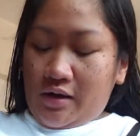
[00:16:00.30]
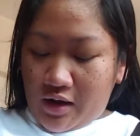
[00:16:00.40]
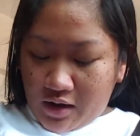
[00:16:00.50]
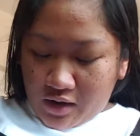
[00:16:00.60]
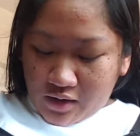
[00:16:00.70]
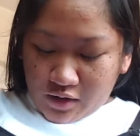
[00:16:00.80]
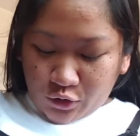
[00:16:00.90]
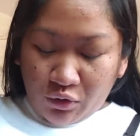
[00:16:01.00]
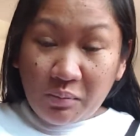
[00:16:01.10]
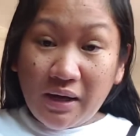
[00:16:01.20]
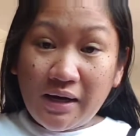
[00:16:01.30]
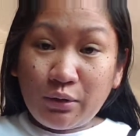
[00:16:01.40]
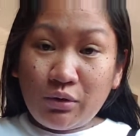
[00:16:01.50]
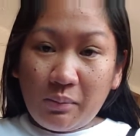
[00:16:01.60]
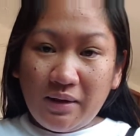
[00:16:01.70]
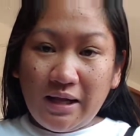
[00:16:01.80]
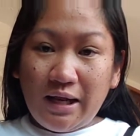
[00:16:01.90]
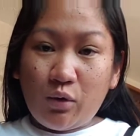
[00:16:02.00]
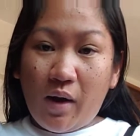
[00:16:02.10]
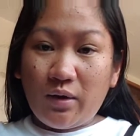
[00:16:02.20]
uh, itong brand na ito na
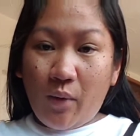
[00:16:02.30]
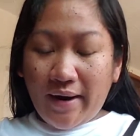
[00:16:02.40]
binili ko ay